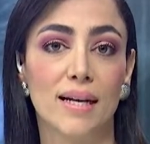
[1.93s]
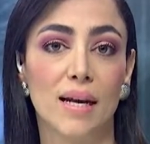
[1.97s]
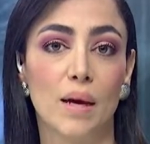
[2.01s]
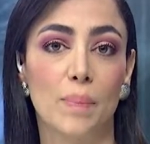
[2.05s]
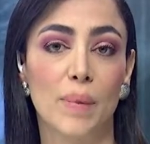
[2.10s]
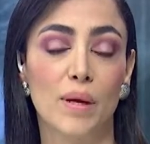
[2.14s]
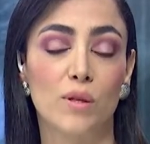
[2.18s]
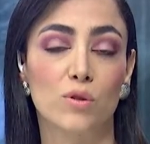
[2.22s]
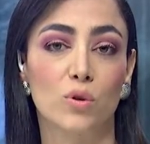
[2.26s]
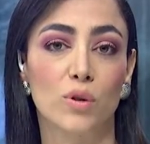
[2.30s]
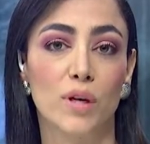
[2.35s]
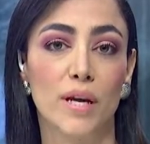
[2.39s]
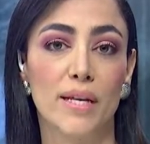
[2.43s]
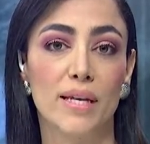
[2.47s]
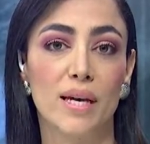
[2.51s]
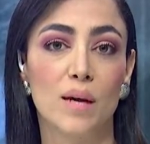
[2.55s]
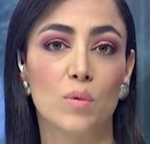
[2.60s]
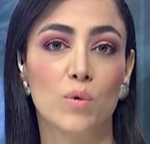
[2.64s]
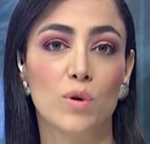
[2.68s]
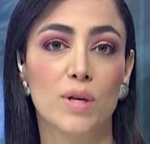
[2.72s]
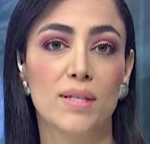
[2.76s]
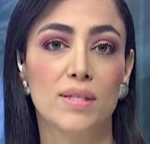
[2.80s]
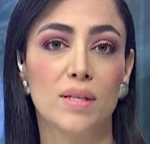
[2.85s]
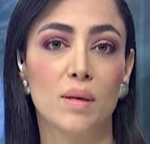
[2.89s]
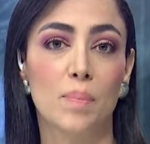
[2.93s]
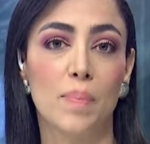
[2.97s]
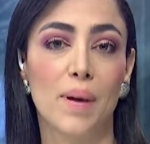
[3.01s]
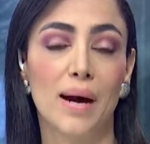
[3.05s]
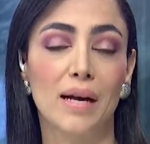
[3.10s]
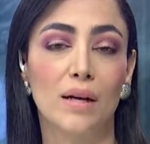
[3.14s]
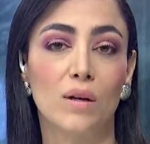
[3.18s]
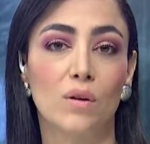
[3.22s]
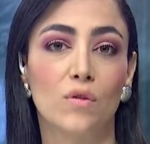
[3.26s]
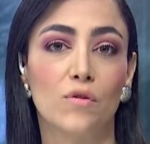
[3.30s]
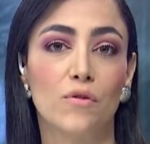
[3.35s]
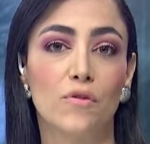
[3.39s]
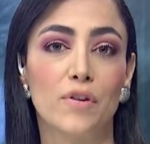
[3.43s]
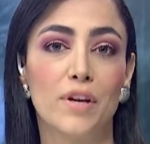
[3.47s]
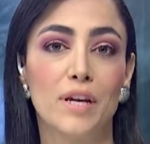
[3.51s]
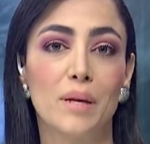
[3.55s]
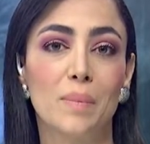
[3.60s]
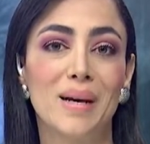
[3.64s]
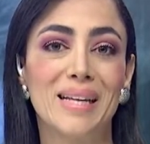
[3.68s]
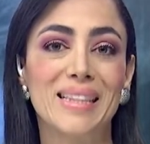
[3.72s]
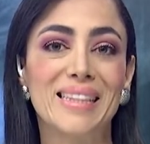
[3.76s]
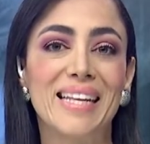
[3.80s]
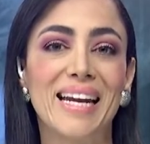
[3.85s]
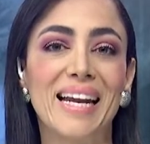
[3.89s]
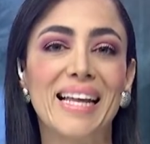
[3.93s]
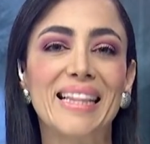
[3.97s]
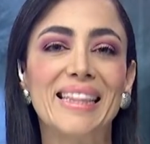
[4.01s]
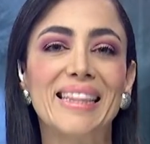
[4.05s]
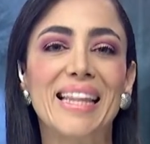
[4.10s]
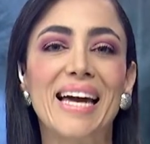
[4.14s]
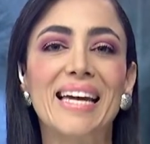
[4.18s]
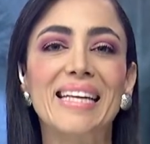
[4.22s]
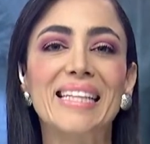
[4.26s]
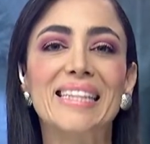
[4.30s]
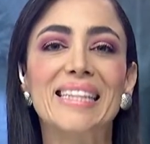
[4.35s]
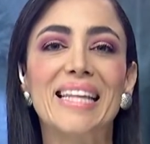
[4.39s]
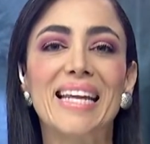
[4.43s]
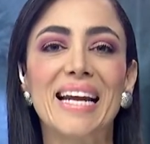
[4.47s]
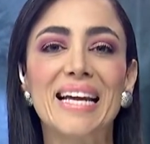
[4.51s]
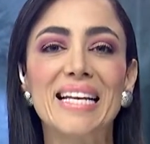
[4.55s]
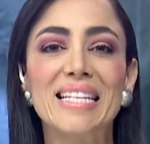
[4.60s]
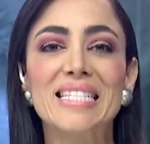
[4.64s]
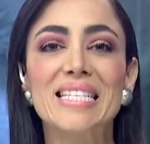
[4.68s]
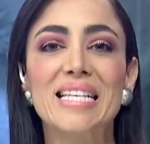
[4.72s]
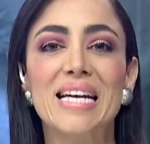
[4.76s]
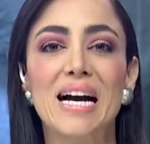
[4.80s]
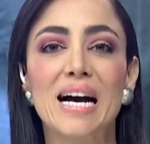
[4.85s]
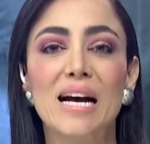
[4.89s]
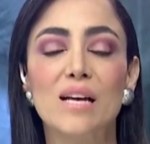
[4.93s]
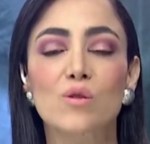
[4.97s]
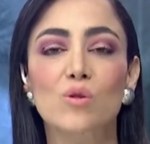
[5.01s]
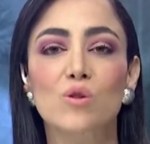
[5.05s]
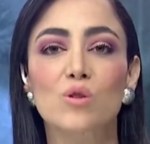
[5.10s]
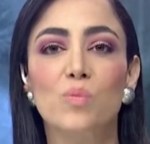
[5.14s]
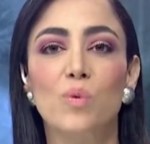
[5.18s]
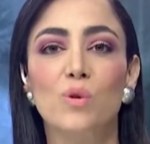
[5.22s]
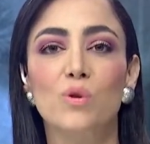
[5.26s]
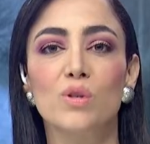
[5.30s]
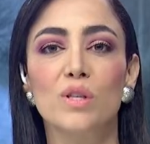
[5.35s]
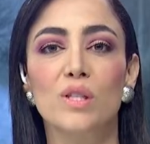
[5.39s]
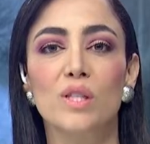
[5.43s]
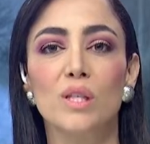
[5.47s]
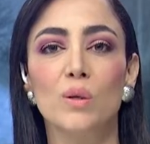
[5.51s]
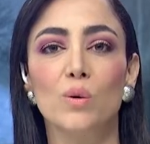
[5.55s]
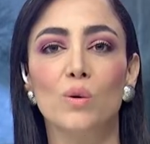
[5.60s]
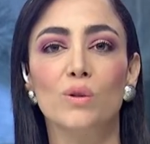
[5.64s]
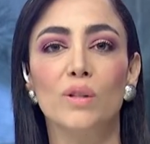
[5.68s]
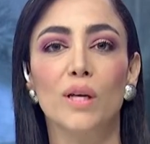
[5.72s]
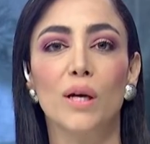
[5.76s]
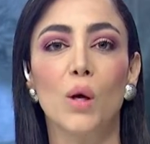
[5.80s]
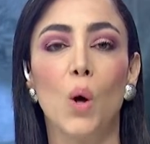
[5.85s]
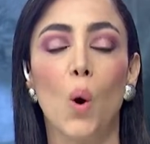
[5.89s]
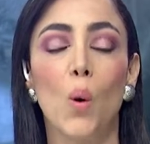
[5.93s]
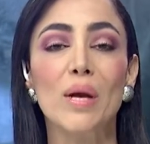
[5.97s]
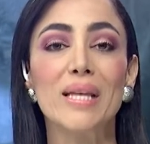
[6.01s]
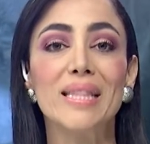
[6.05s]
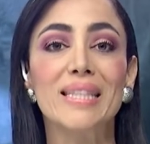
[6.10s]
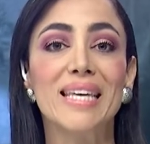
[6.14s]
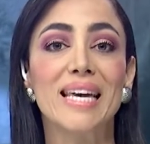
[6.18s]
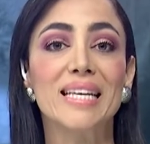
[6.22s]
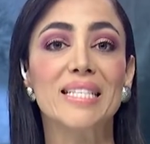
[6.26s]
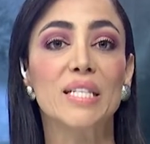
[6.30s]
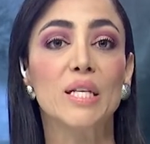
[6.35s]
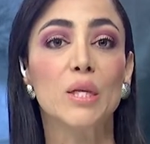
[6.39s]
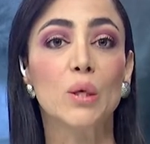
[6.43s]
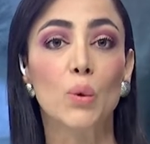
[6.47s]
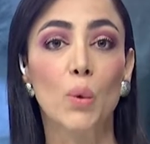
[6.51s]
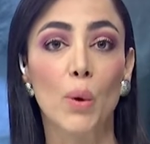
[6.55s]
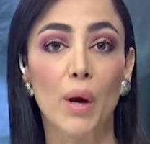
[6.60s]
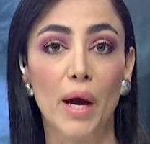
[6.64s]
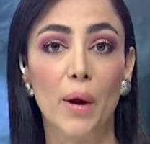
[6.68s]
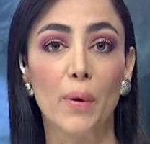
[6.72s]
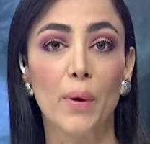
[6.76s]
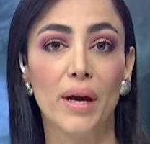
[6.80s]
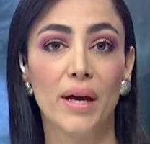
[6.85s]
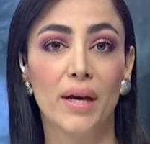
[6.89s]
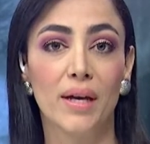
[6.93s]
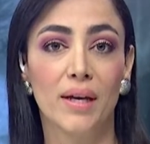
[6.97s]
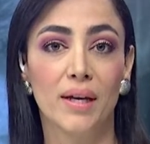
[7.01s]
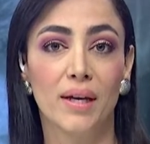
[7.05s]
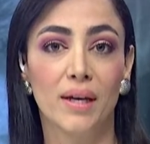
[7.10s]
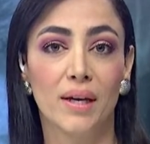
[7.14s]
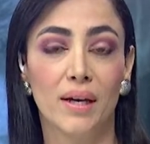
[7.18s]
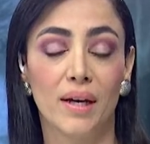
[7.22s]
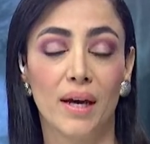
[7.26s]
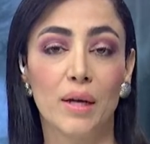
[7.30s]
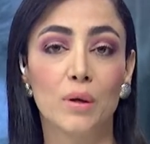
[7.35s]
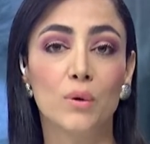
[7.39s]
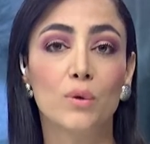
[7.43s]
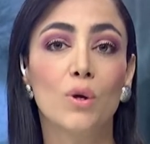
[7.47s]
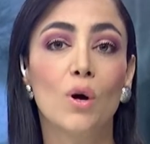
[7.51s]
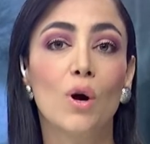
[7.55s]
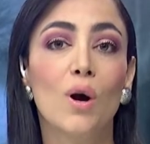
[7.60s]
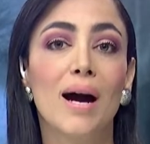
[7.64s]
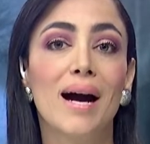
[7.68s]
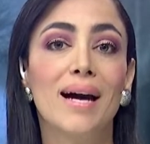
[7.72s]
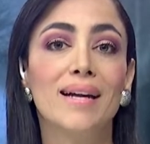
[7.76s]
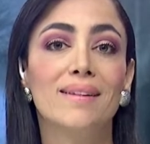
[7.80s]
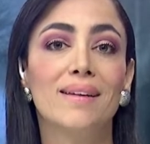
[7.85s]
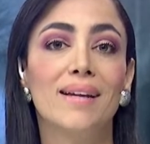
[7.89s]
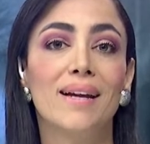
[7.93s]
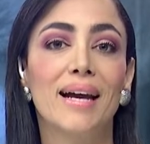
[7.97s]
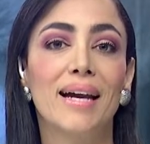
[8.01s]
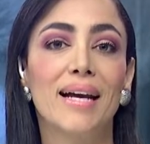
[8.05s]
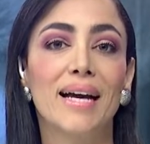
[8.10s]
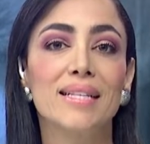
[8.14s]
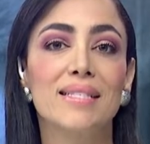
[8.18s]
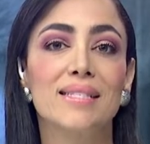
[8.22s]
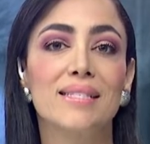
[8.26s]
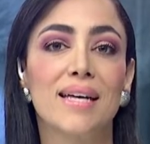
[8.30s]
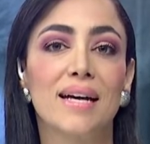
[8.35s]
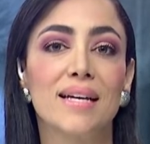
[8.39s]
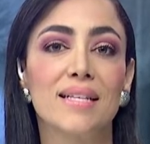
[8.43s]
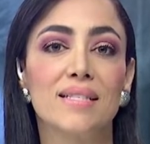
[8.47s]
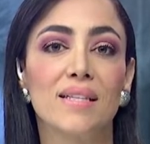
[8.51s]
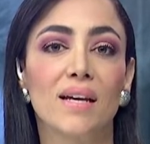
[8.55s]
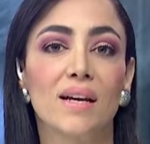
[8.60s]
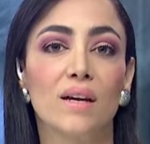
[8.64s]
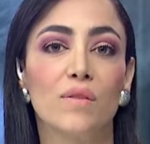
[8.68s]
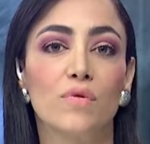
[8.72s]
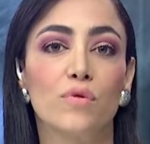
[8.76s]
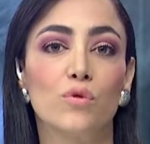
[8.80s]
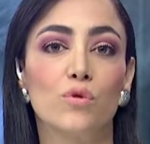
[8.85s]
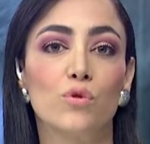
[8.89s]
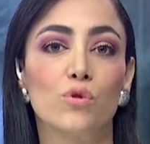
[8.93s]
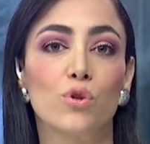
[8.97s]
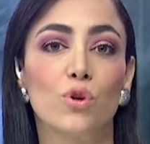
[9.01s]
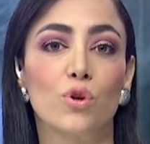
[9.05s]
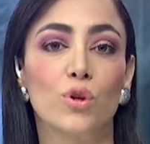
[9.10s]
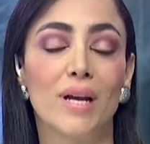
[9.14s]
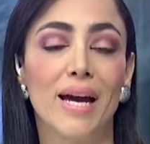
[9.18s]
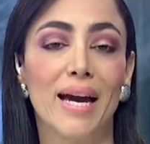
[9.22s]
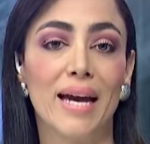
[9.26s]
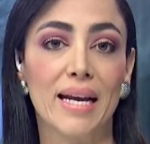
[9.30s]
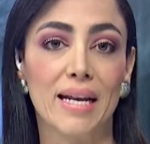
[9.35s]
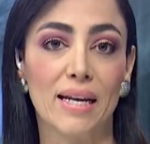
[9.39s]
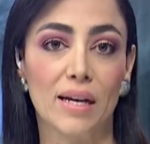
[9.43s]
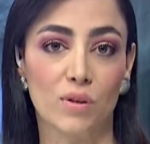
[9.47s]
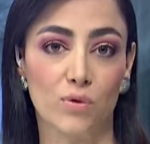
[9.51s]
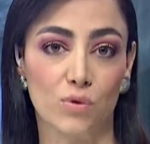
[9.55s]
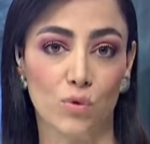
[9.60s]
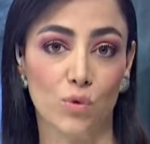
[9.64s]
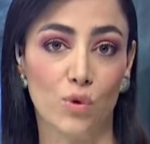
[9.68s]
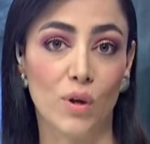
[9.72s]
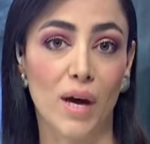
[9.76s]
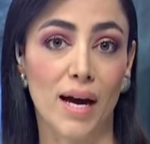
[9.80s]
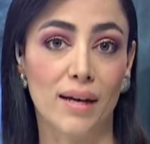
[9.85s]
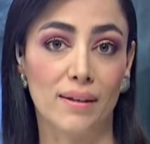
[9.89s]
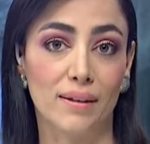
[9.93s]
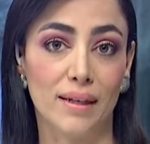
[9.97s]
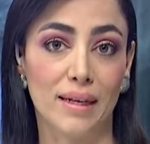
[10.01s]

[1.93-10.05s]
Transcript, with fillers: La Personería Municipal confirma 33 casos positivos de COVID-19 en un hogar de larga estancia que funciona en la ciudad.